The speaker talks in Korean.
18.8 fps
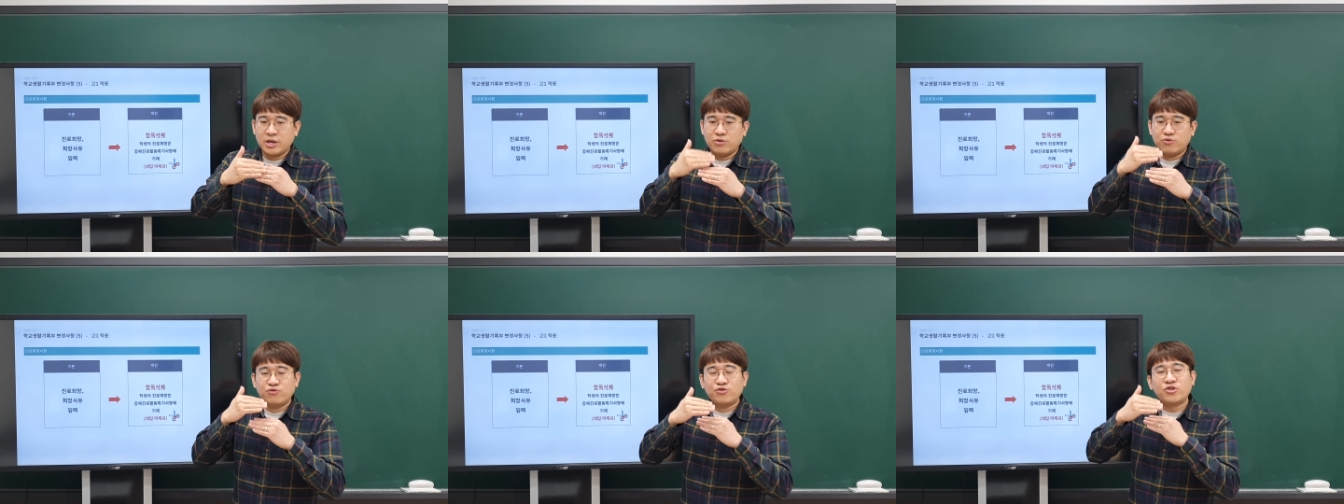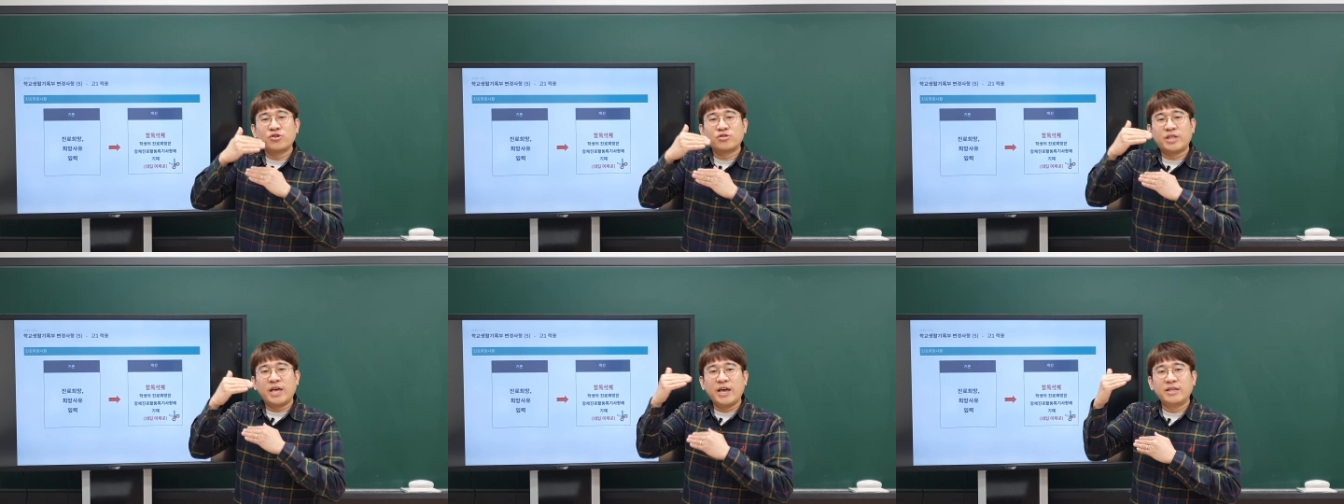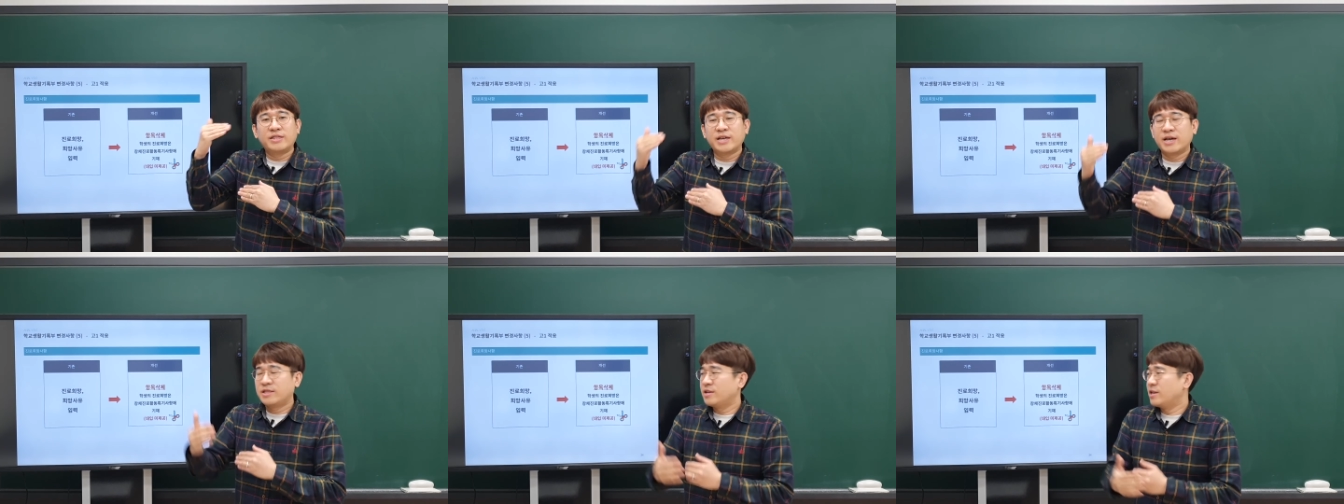누적
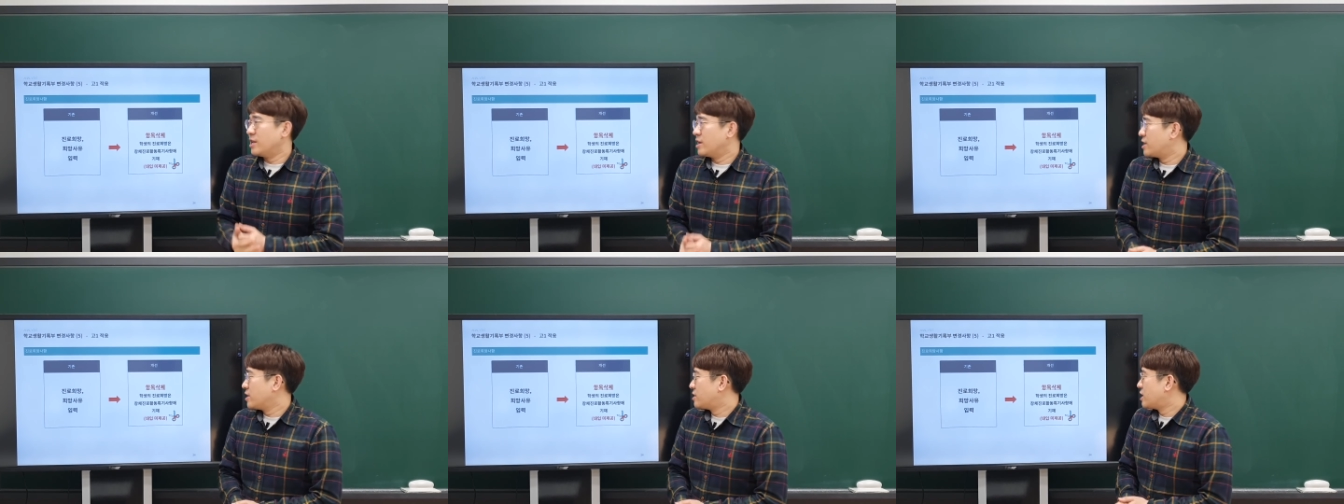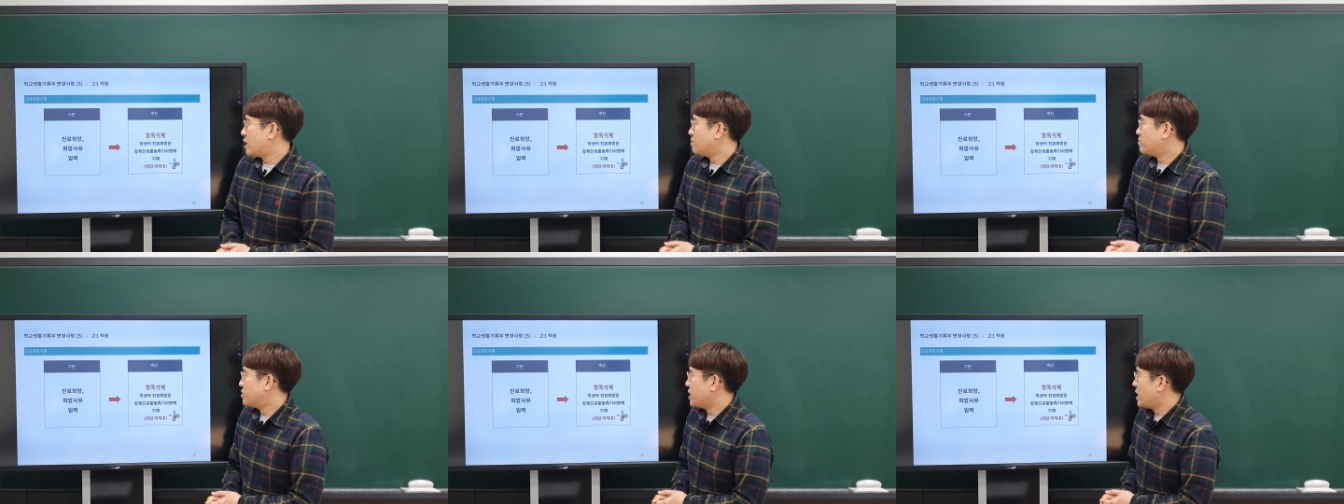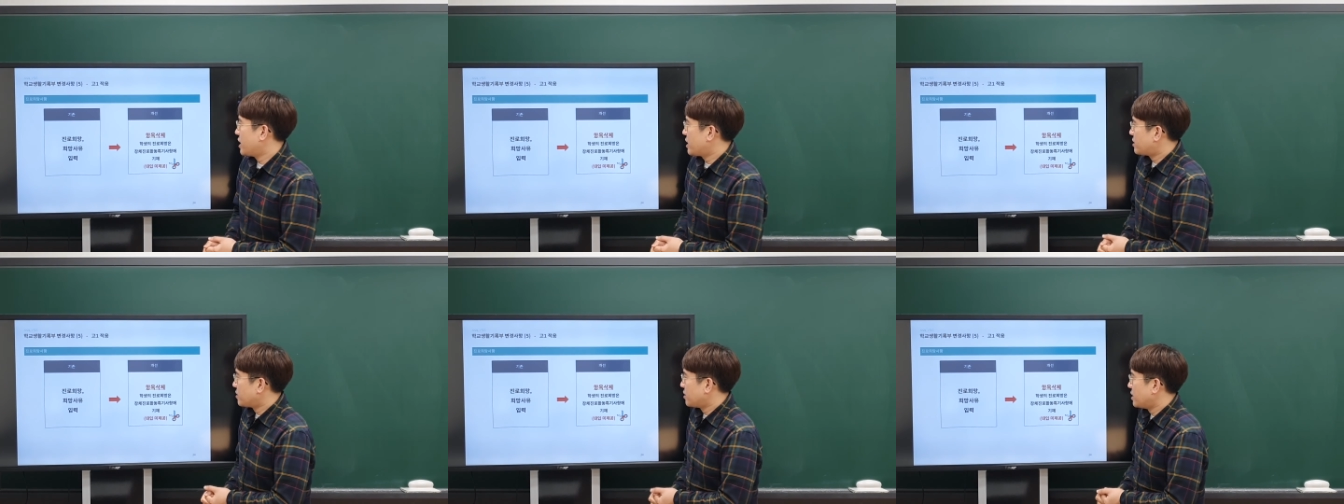데이터들이 있기
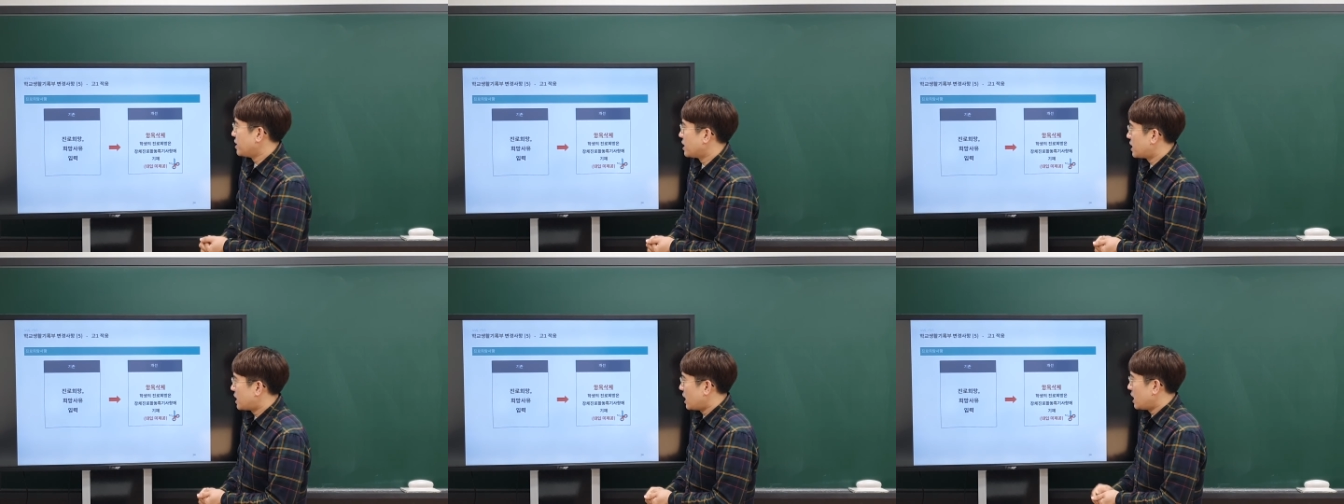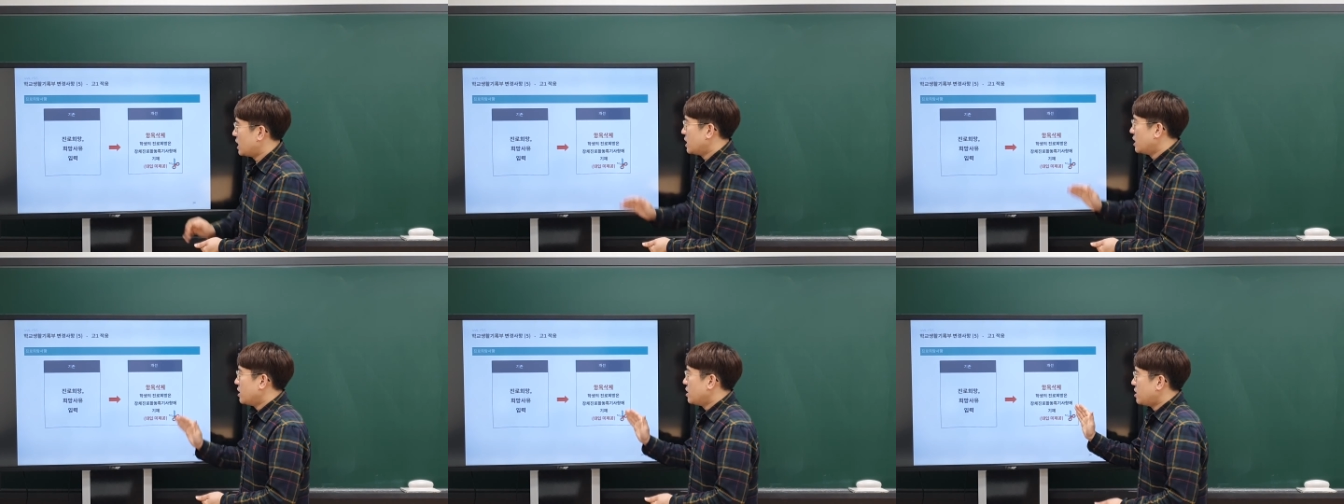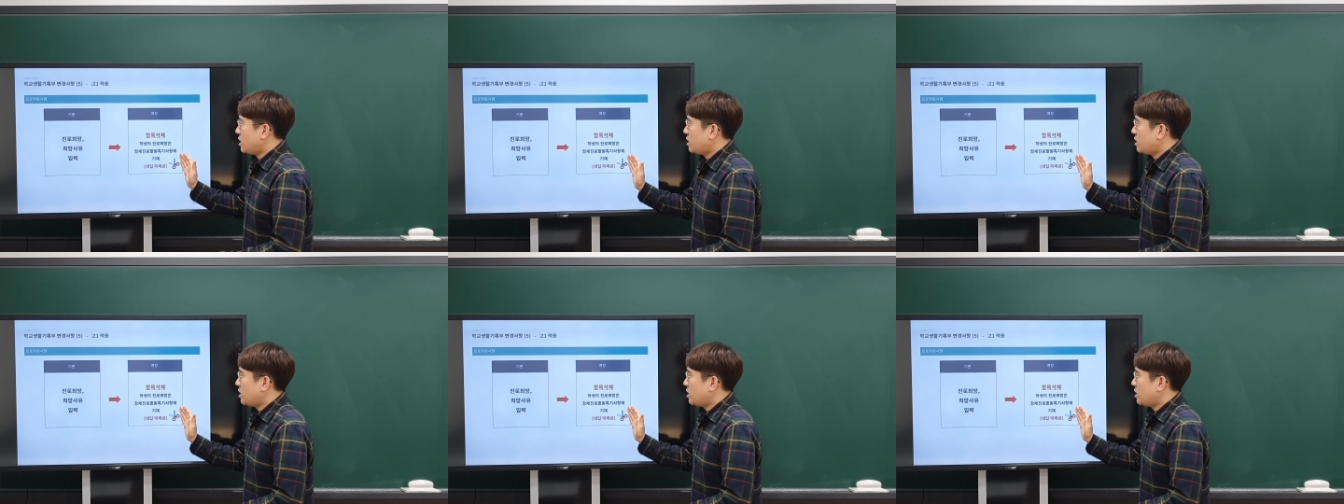때문에 그러니까